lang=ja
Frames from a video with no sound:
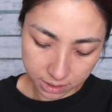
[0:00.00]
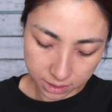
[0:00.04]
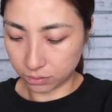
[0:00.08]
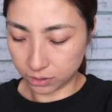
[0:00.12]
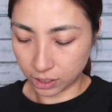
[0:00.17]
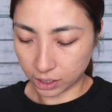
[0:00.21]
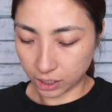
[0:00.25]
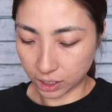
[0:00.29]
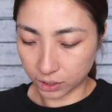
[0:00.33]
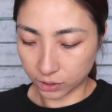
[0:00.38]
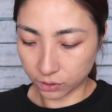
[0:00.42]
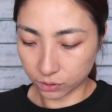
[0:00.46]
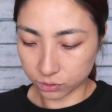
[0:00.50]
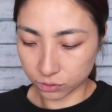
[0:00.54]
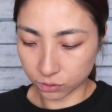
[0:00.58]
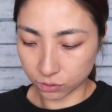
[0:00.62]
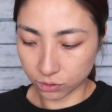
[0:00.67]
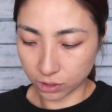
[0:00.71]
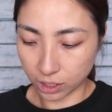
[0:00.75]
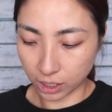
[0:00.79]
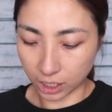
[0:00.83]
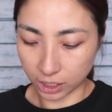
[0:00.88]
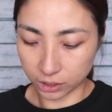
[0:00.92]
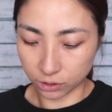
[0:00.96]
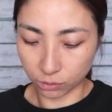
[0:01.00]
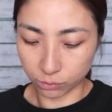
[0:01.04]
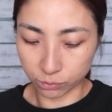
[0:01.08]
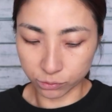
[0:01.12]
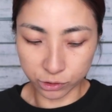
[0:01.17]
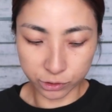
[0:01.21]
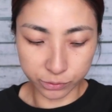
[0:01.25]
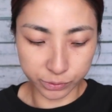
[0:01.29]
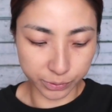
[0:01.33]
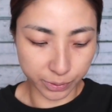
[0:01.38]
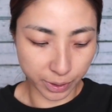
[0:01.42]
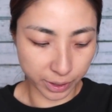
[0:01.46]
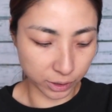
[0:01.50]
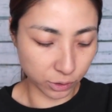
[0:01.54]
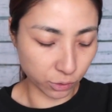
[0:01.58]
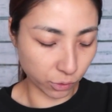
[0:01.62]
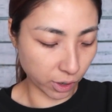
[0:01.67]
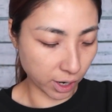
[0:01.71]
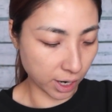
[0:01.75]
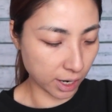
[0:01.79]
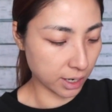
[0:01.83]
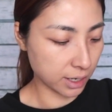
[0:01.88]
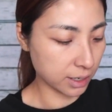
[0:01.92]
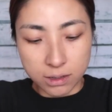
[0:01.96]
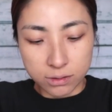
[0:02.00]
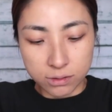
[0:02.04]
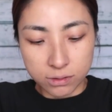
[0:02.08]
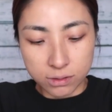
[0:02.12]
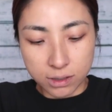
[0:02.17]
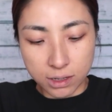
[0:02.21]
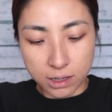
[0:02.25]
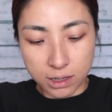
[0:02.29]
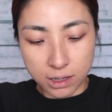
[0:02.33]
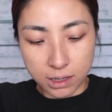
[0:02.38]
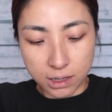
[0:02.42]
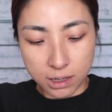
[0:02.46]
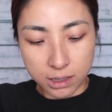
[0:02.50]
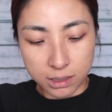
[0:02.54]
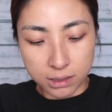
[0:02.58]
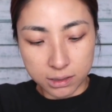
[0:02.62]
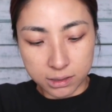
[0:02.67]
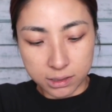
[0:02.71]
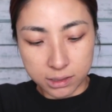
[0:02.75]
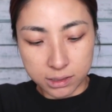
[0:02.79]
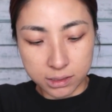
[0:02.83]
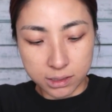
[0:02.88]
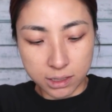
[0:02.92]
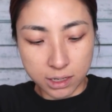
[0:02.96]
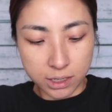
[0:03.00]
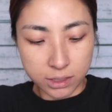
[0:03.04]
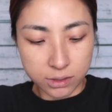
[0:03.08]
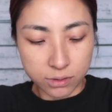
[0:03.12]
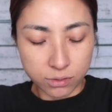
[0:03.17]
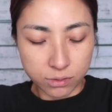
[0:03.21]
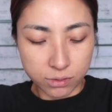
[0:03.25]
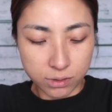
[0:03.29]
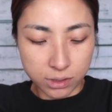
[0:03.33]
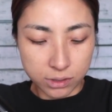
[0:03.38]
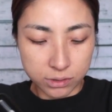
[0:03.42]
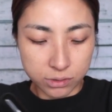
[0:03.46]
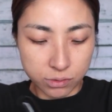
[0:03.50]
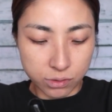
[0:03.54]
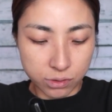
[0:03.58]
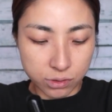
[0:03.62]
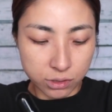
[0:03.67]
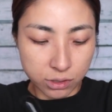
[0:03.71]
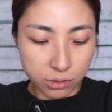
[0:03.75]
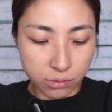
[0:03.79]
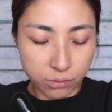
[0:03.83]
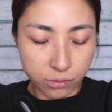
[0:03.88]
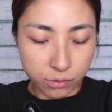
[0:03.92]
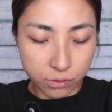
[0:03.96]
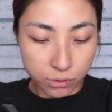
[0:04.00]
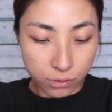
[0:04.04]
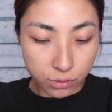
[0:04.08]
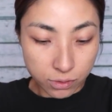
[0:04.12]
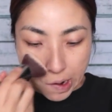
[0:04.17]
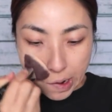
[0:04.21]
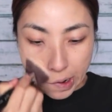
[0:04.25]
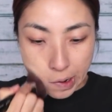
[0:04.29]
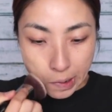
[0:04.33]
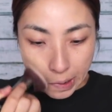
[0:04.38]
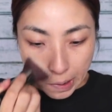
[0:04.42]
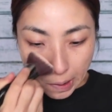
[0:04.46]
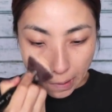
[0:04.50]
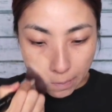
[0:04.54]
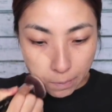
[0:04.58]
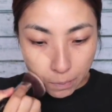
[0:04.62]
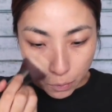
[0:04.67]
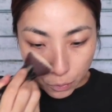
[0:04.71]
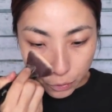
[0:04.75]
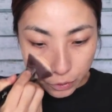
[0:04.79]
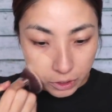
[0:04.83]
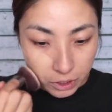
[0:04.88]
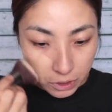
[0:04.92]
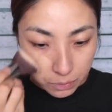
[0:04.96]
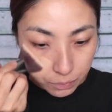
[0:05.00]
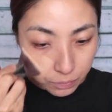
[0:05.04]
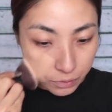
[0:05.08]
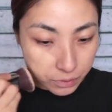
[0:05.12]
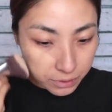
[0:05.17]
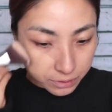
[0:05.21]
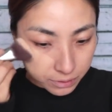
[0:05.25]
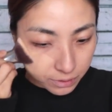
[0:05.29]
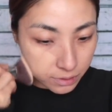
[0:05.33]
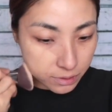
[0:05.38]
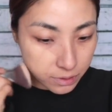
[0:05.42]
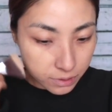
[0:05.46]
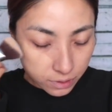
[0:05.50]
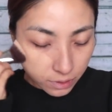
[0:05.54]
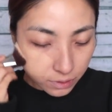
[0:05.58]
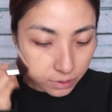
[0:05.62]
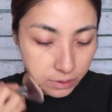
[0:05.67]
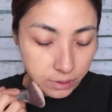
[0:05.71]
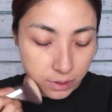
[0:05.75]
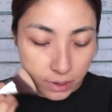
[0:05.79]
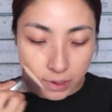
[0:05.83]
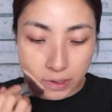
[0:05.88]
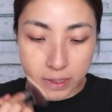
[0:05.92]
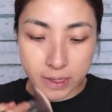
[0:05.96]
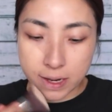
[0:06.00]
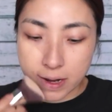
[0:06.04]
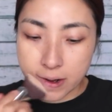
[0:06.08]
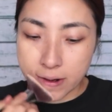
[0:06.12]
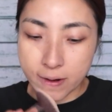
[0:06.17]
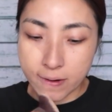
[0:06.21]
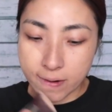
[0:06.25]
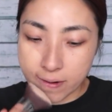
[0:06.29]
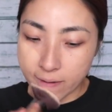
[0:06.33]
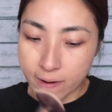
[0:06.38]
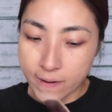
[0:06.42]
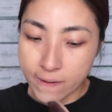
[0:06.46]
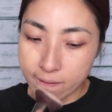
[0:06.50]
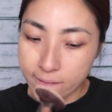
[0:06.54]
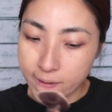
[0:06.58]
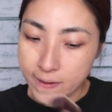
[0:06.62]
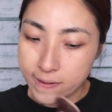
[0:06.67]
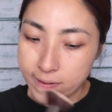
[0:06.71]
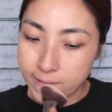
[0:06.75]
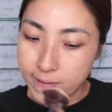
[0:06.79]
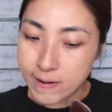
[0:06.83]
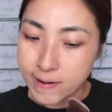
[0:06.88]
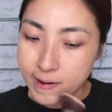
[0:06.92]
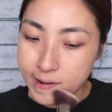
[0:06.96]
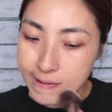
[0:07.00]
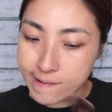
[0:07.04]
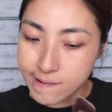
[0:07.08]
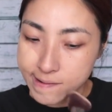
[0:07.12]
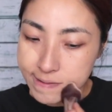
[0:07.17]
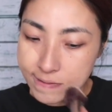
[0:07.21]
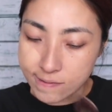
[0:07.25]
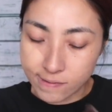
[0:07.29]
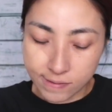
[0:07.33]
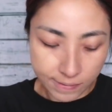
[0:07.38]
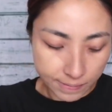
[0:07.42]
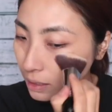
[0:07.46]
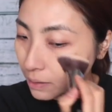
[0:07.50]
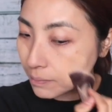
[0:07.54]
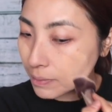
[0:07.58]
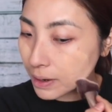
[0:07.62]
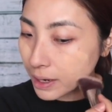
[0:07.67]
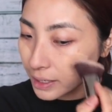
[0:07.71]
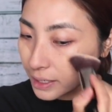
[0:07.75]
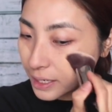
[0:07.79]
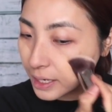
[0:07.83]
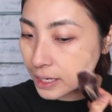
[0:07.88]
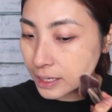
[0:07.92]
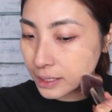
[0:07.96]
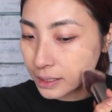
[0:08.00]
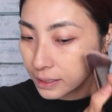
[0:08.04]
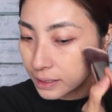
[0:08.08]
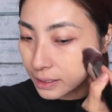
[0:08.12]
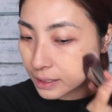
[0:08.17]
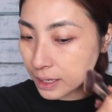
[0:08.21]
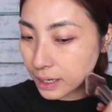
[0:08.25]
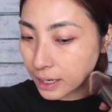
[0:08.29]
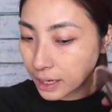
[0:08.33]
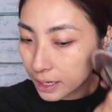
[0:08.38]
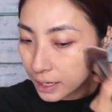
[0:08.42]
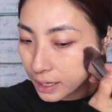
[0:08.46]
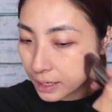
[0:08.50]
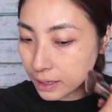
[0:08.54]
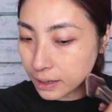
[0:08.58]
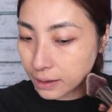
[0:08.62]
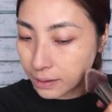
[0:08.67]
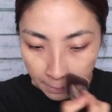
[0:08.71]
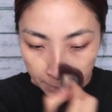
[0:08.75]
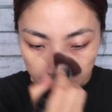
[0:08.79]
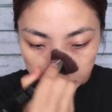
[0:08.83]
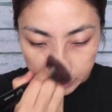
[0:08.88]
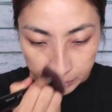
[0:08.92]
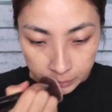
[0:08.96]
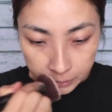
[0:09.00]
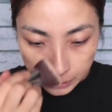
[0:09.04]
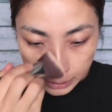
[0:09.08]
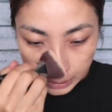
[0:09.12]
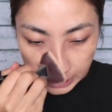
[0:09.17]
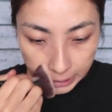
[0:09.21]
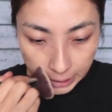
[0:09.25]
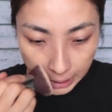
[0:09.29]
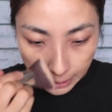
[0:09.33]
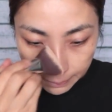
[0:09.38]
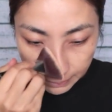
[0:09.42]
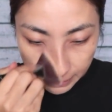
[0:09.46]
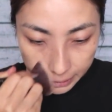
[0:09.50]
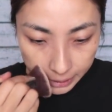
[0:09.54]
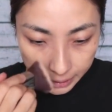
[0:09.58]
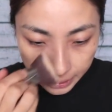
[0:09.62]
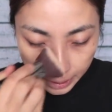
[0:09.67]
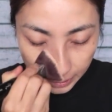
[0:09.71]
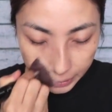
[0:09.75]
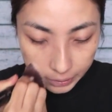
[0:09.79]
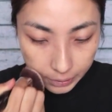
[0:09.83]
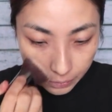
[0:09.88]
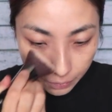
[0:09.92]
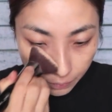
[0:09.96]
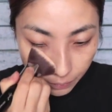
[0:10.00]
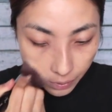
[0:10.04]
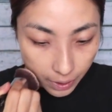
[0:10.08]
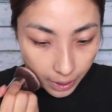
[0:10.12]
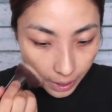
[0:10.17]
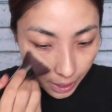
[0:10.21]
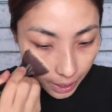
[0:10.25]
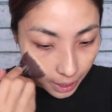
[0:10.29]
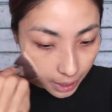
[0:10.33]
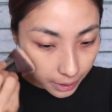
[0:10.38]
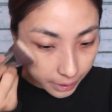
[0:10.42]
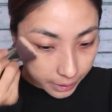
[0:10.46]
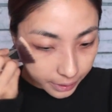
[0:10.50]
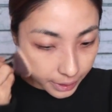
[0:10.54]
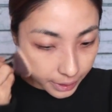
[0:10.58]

お腹のその中のムーブメントがあるから痛いのか、それともなんかポリープかなんかができてるのかわかんないけど、たまにあって、でもその痛みっていうのは